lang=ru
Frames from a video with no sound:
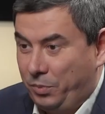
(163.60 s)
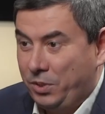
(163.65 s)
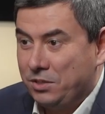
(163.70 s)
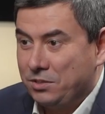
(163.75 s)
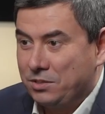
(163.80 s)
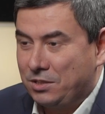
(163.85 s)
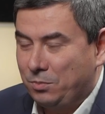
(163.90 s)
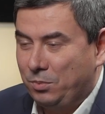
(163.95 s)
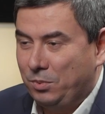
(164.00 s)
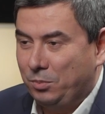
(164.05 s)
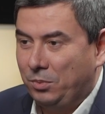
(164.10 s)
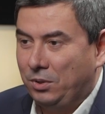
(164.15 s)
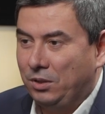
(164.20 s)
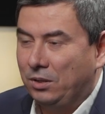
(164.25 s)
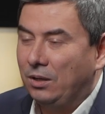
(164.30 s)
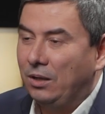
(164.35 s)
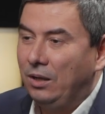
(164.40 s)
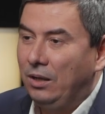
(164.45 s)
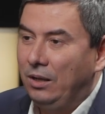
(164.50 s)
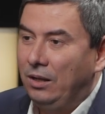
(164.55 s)
принципе,
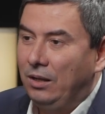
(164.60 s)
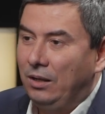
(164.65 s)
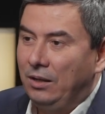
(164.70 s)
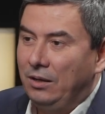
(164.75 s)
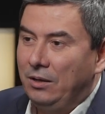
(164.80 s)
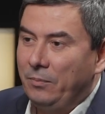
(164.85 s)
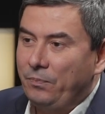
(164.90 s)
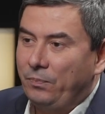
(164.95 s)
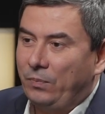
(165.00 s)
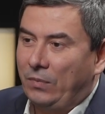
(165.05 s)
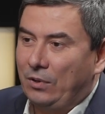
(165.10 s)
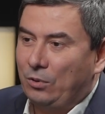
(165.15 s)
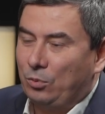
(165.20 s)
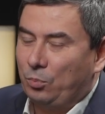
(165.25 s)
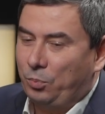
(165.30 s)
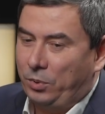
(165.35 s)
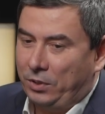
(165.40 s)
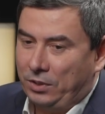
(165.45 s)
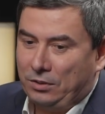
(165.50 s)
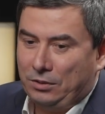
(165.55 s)
мало.
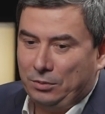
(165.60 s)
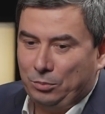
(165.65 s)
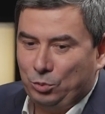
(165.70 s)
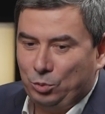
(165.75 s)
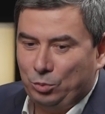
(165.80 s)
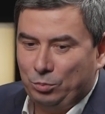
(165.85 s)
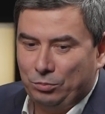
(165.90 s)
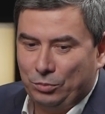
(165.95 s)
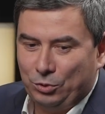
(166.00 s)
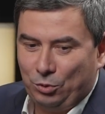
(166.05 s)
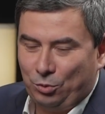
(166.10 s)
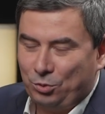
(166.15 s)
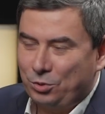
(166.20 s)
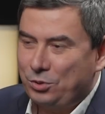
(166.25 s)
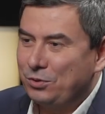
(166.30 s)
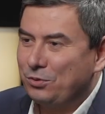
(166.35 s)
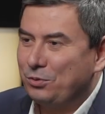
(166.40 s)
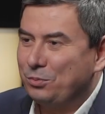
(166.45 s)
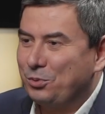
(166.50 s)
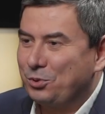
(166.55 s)
Поэтому много
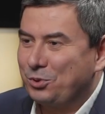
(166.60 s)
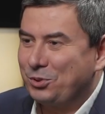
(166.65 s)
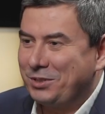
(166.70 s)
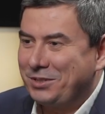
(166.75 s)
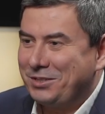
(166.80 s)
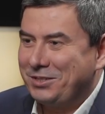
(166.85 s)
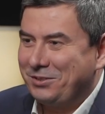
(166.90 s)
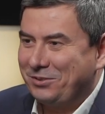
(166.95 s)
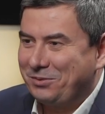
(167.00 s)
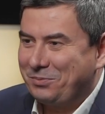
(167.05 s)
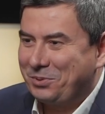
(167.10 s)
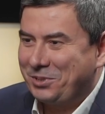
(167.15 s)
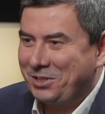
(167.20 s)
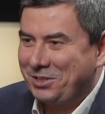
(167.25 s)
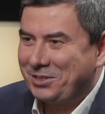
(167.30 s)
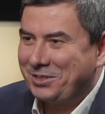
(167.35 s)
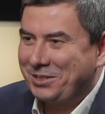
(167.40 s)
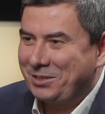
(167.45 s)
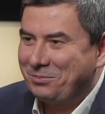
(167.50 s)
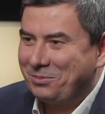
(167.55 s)
чего можно сделать в
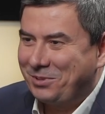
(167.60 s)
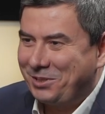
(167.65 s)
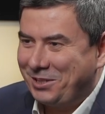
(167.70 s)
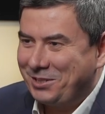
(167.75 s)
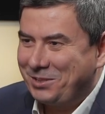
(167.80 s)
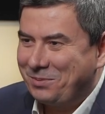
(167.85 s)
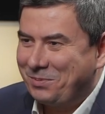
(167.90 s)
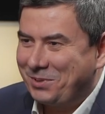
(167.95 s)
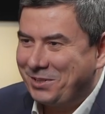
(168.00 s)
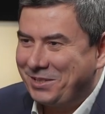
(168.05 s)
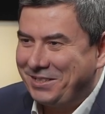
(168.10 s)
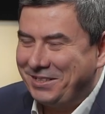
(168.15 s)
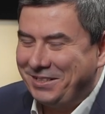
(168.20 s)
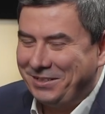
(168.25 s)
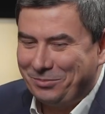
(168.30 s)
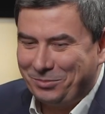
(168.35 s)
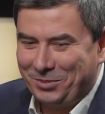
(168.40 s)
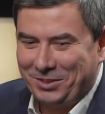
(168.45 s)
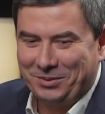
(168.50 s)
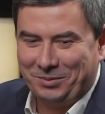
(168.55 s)
пассажирском транспорте.
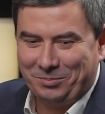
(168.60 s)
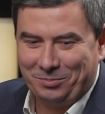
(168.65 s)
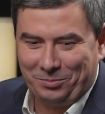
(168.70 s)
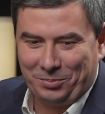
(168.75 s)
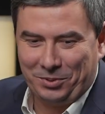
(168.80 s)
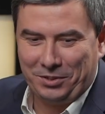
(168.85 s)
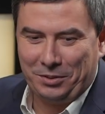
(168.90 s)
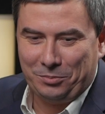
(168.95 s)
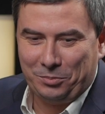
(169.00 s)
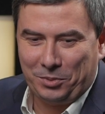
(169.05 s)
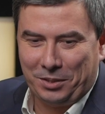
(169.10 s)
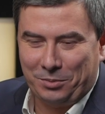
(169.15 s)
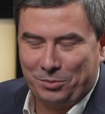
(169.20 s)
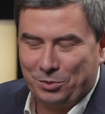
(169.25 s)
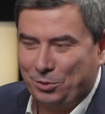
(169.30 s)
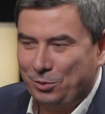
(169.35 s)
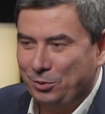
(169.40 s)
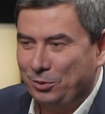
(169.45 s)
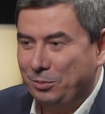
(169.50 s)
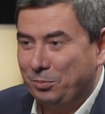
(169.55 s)
И мы понимаем,
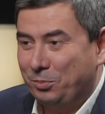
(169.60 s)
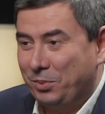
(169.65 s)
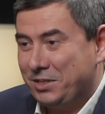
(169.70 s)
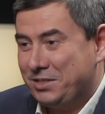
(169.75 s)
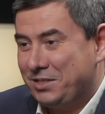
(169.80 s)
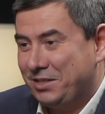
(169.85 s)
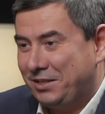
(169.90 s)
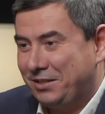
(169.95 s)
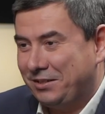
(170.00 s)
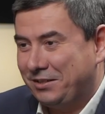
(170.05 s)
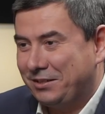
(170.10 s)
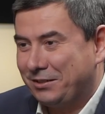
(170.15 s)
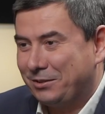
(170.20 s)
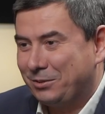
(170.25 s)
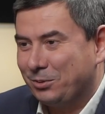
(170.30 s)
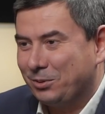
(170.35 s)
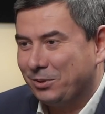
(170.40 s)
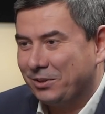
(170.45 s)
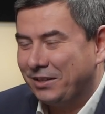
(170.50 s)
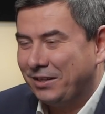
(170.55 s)
что и пазики,
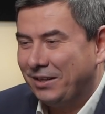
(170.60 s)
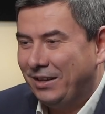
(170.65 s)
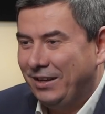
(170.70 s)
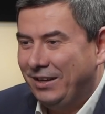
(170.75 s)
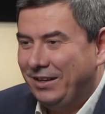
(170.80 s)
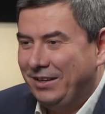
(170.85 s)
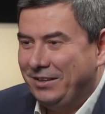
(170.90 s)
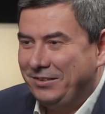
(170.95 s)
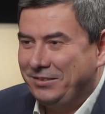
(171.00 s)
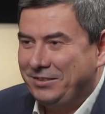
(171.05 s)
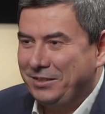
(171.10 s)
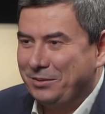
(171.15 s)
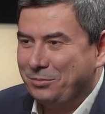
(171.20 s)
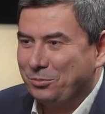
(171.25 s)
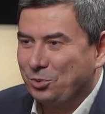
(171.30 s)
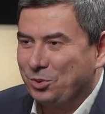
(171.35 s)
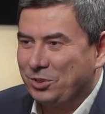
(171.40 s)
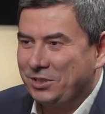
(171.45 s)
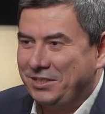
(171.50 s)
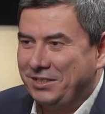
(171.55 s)
которые всем
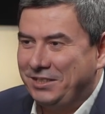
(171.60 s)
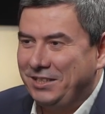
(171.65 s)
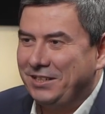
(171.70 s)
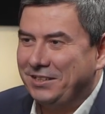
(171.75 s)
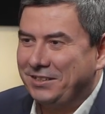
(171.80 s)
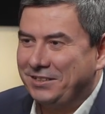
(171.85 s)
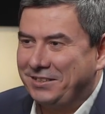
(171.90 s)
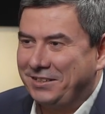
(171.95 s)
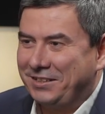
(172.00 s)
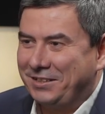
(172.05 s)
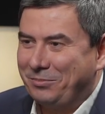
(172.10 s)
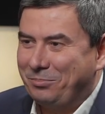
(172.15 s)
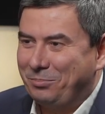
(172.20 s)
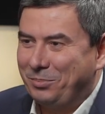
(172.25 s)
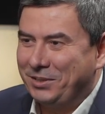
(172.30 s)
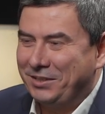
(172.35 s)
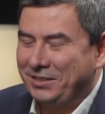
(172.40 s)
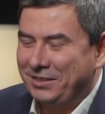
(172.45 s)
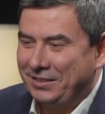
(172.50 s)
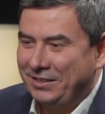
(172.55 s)
уже сильно так
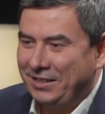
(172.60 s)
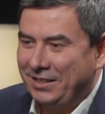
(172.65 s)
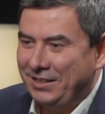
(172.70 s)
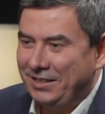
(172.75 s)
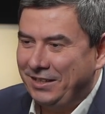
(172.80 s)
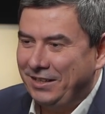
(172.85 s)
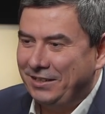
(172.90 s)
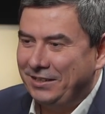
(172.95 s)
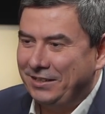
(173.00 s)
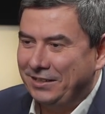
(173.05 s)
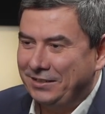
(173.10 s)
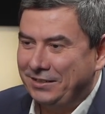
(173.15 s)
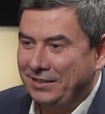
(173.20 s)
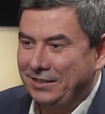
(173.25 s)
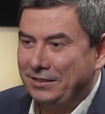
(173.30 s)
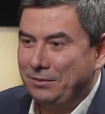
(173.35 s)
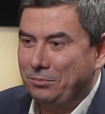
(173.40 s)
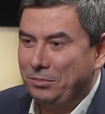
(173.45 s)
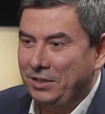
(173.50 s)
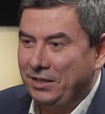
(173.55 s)
поднадоели, их
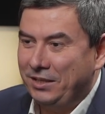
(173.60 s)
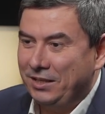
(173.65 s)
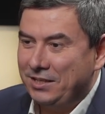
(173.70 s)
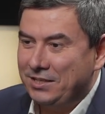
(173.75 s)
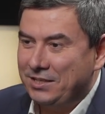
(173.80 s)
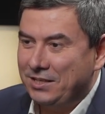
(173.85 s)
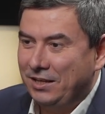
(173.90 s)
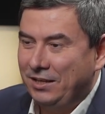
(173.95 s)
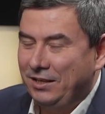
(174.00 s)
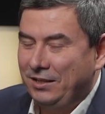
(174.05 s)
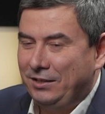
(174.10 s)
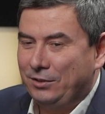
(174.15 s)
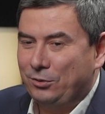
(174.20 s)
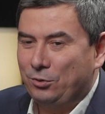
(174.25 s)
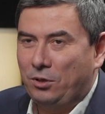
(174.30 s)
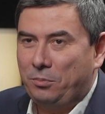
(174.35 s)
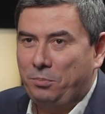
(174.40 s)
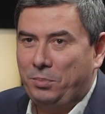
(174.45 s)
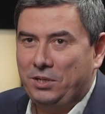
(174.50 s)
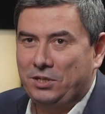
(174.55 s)
надо менять.
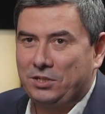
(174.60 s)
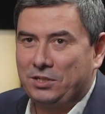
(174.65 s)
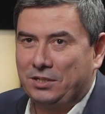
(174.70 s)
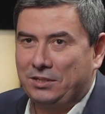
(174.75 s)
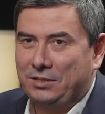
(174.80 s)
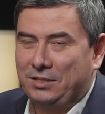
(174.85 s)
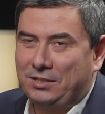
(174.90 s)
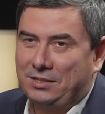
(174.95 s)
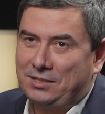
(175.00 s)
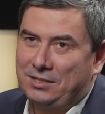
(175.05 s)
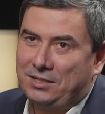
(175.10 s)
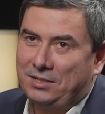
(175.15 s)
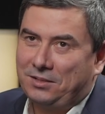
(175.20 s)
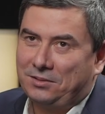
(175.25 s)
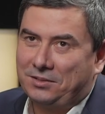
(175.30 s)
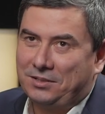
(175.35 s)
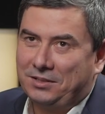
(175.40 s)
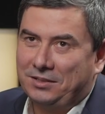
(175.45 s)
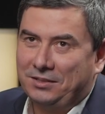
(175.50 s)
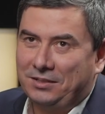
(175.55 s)
Но опять же, это надо
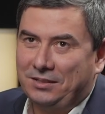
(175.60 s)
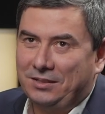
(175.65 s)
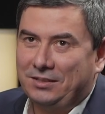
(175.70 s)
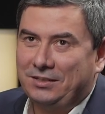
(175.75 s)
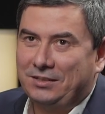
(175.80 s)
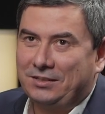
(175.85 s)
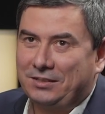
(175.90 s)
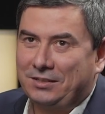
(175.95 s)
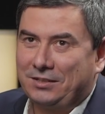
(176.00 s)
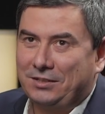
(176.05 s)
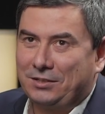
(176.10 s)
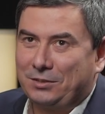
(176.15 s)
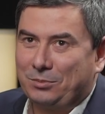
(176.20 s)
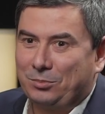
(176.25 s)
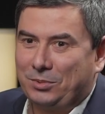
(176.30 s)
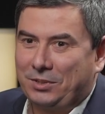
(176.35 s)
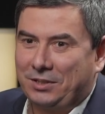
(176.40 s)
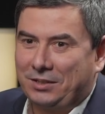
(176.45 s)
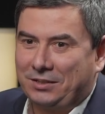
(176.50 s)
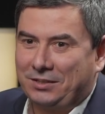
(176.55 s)
делать,
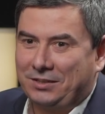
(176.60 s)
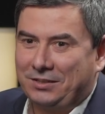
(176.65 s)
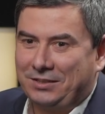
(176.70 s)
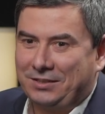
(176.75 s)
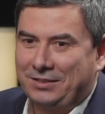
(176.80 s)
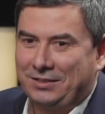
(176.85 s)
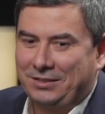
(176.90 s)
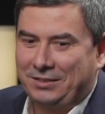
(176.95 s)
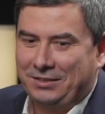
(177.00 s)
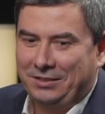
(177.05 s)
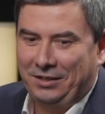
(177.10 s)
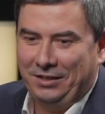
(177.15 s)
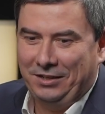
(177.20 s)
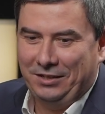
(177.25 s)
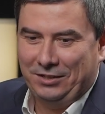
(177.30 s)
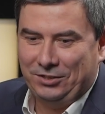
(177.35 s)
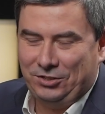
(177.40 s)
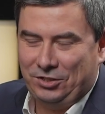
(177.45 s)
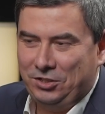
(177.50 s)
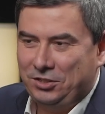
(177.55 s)
скажем так, с
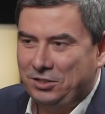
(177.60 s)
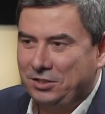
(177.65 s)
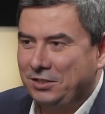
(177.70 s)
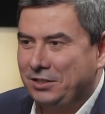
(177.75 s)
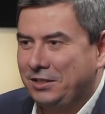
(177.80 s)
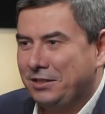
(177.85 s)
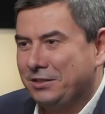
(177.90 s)
чисто